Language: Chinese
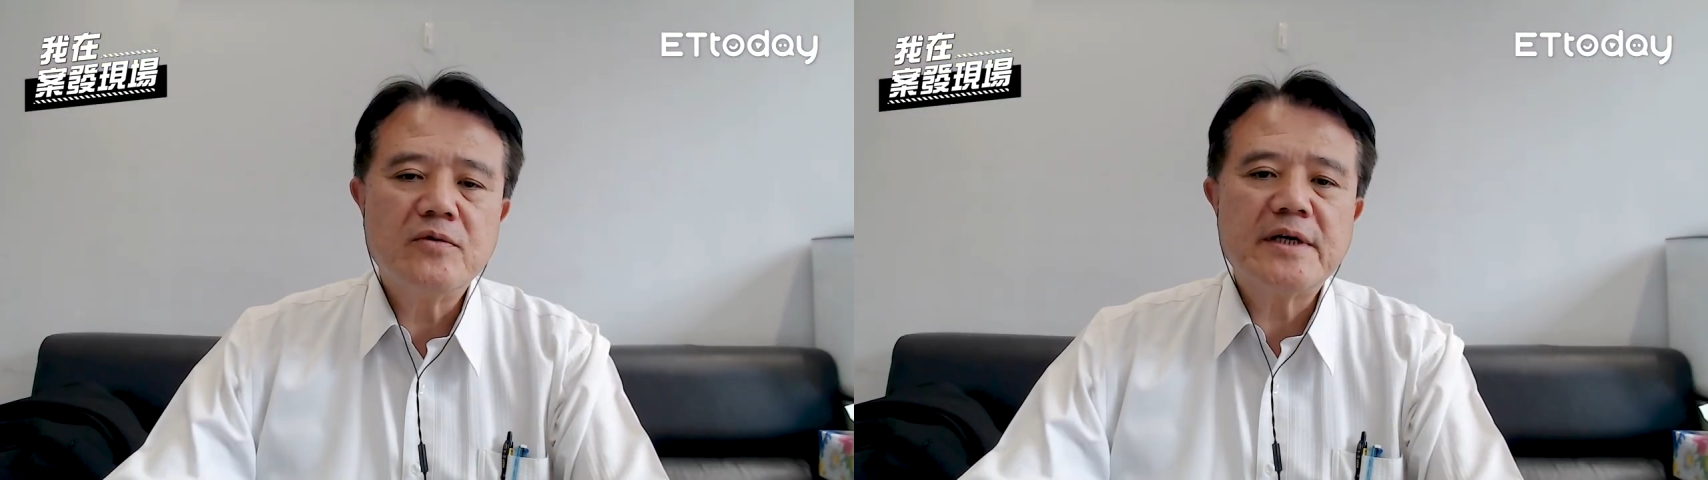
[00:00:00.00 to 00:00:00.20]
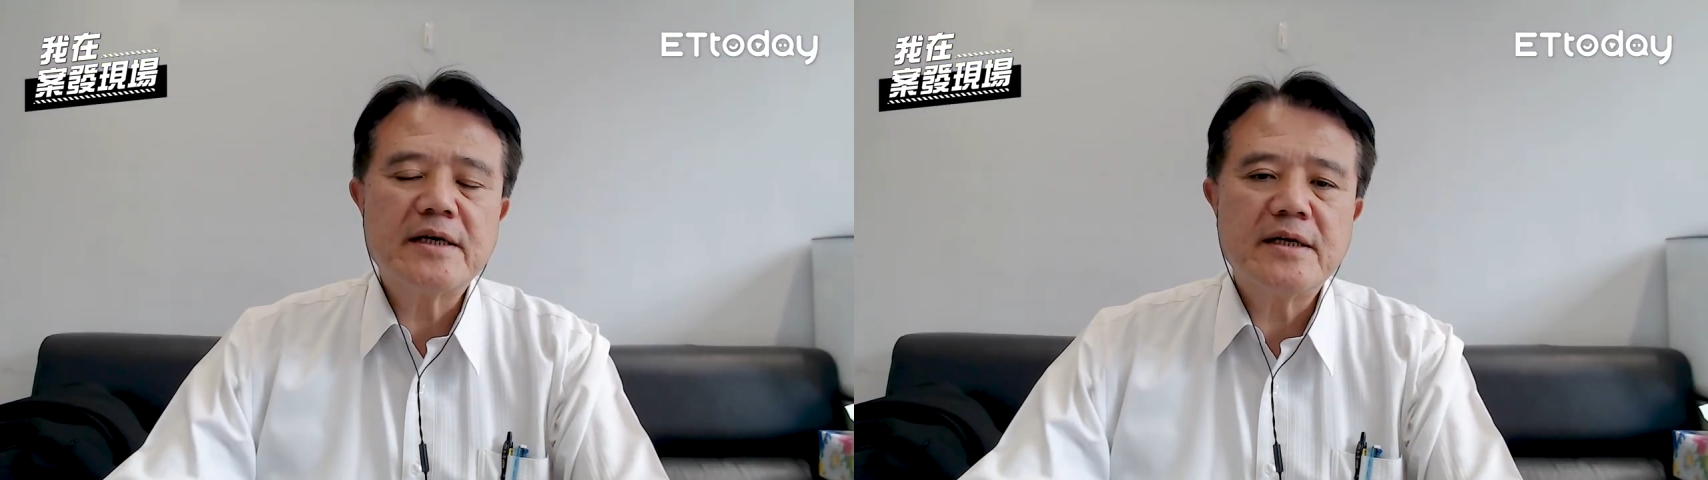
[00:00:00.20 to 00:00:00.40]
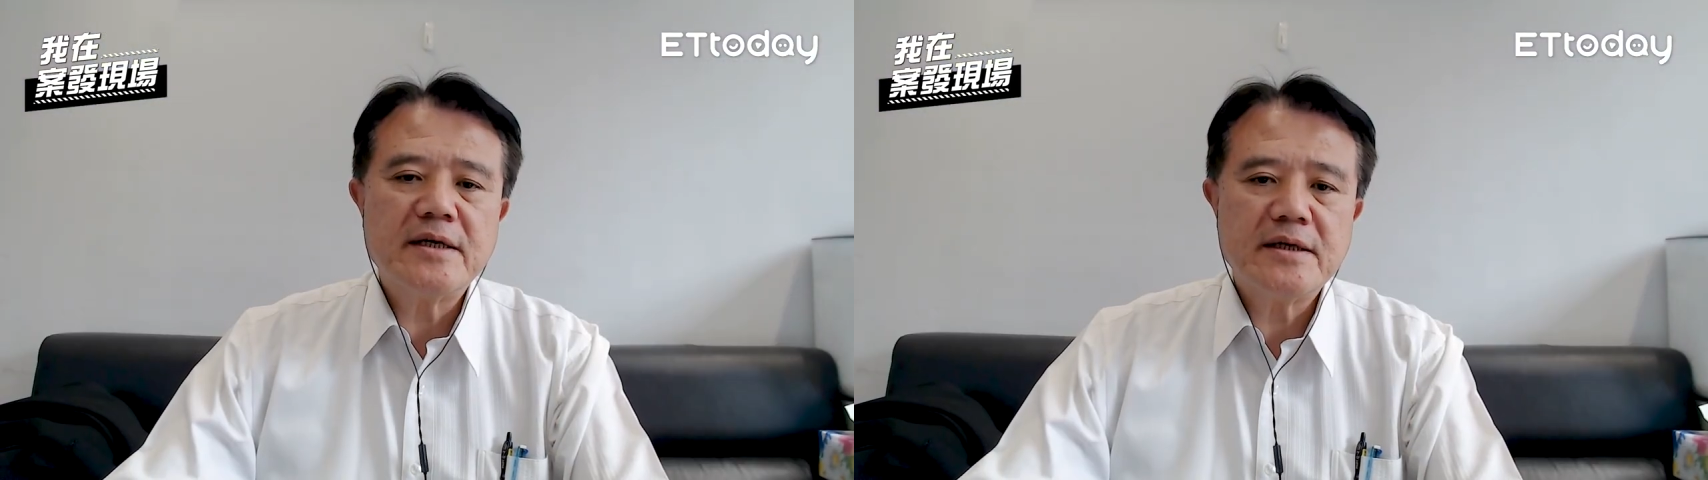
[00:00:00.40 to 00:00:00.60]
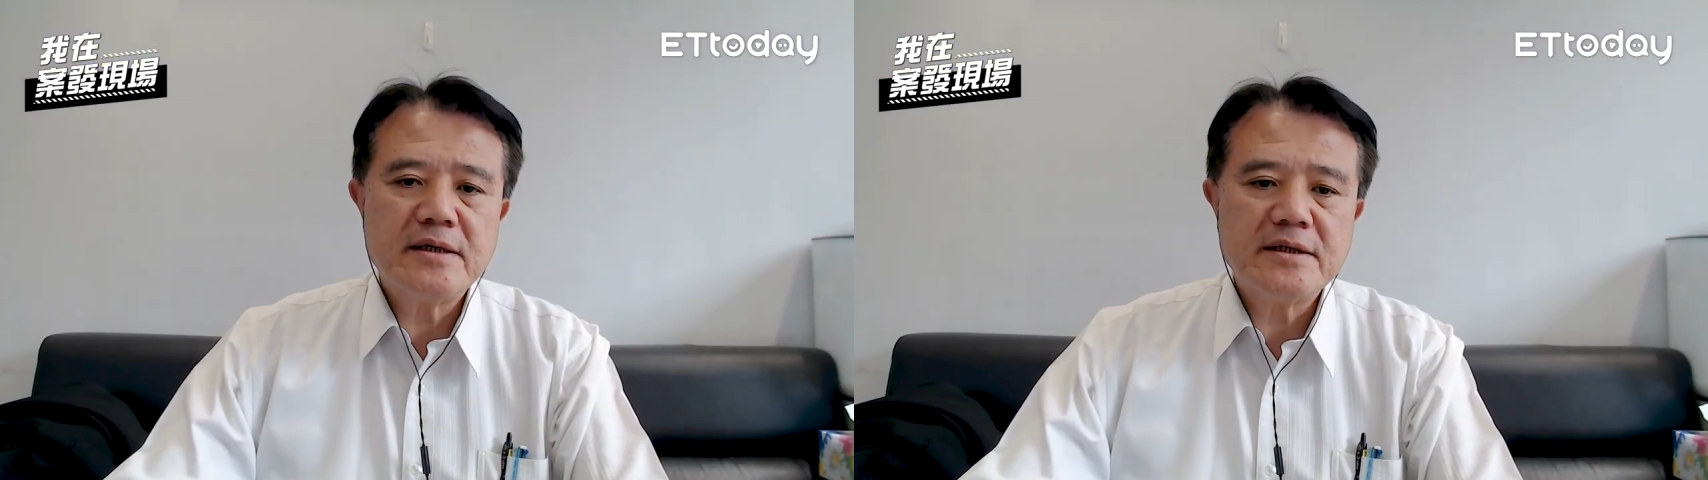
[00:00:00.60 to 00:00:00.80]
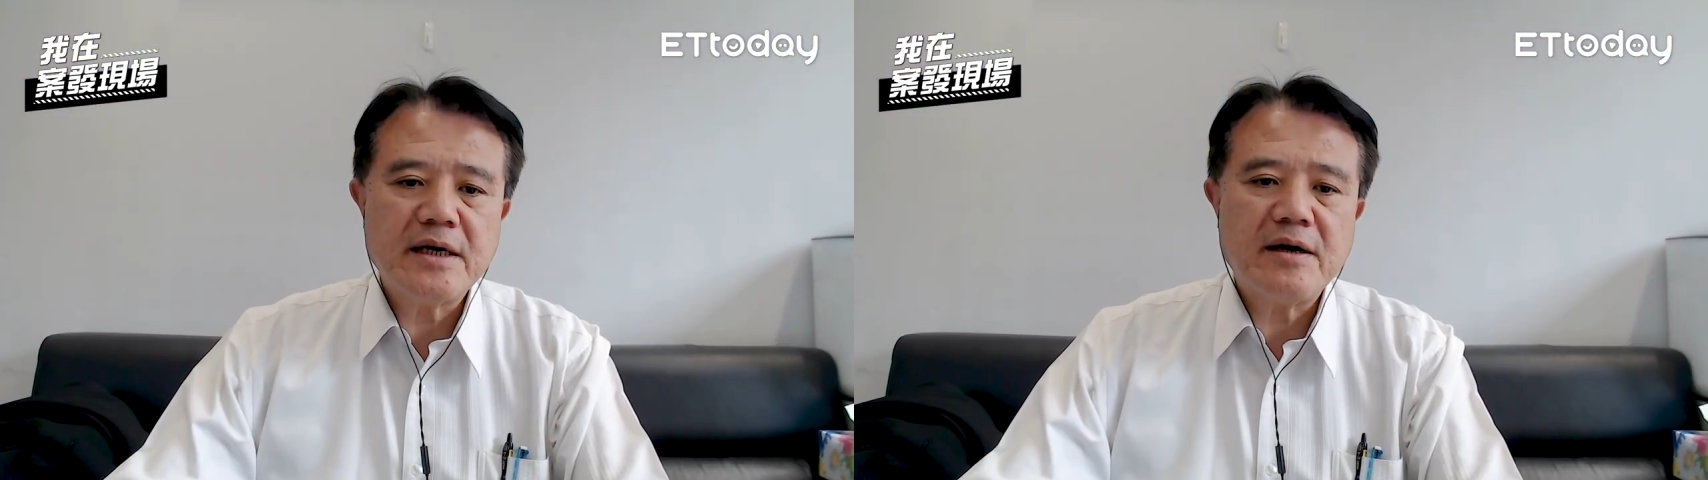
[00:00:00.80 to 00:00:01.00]
户商
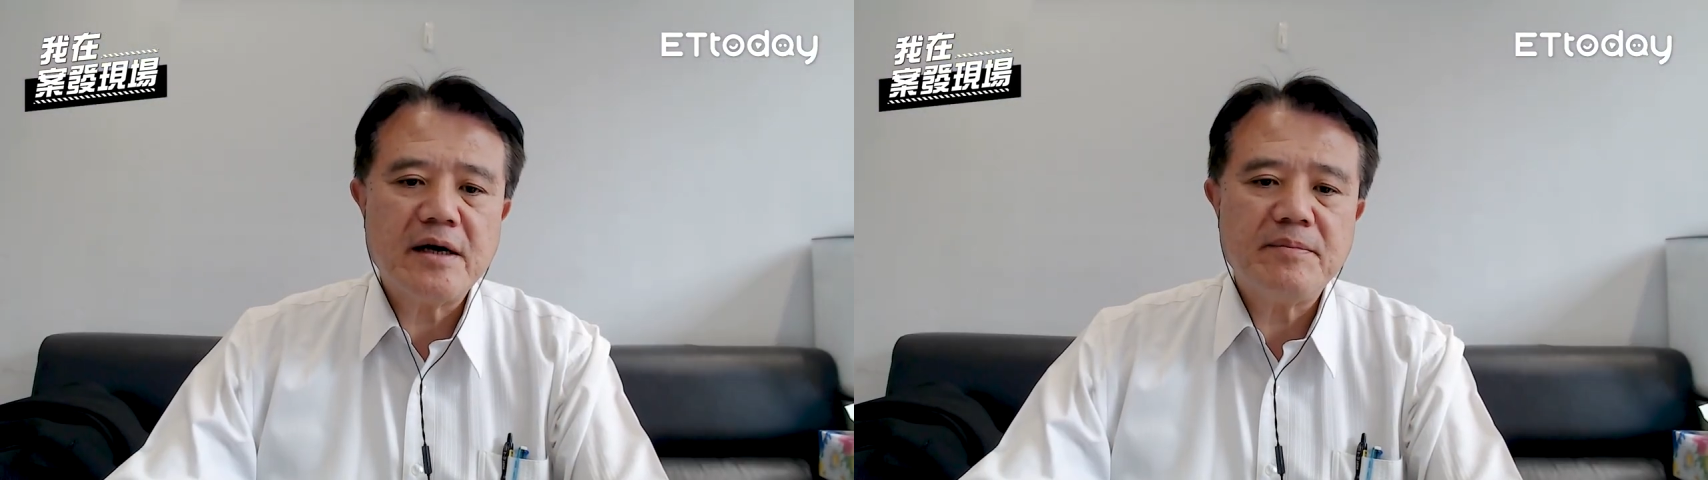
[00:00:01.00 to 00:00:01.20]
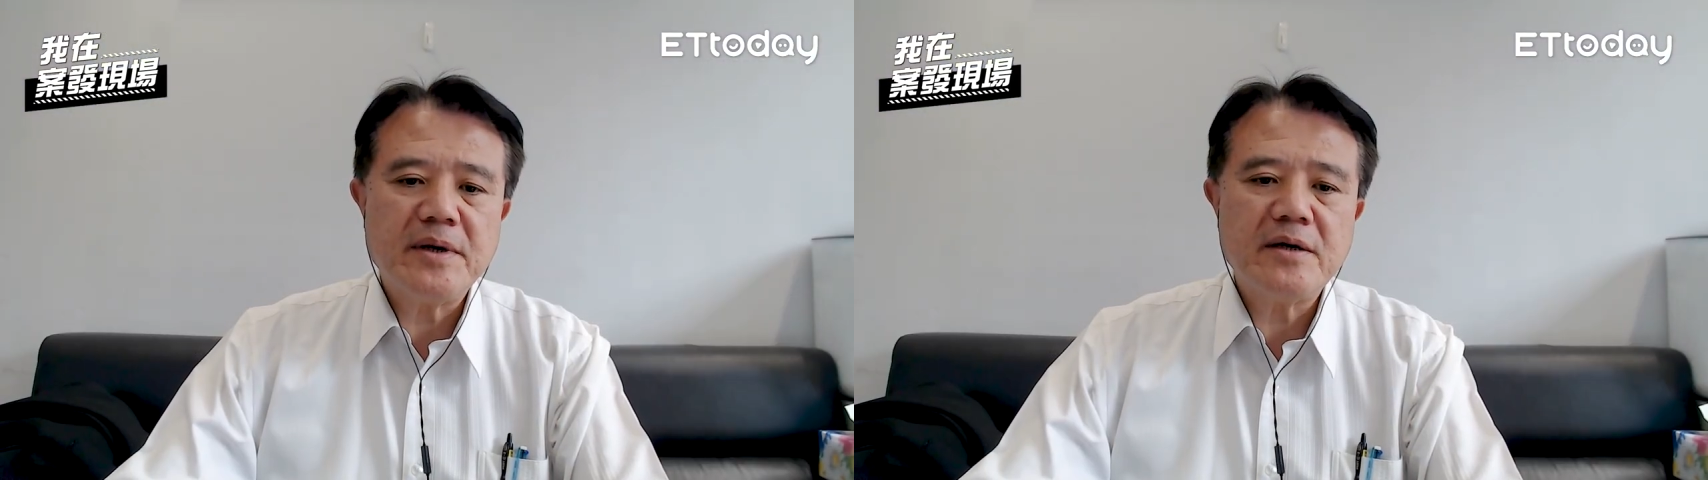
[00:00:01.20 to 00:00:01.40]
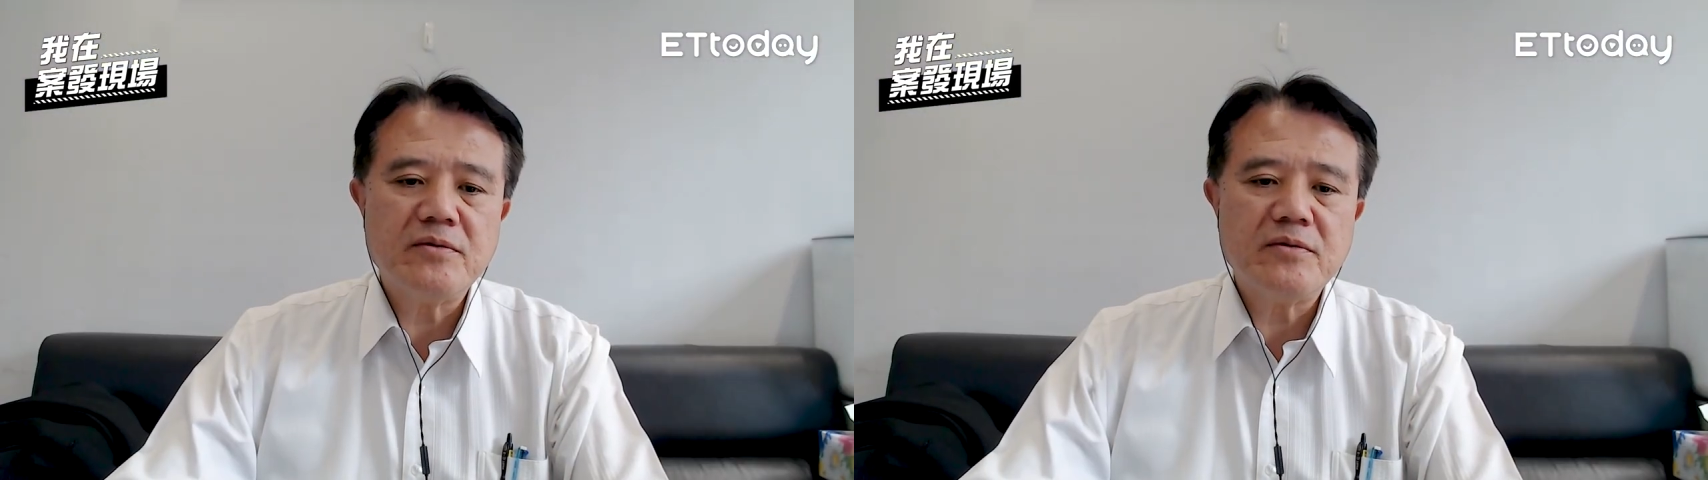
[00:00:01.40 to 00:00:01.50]
的小孩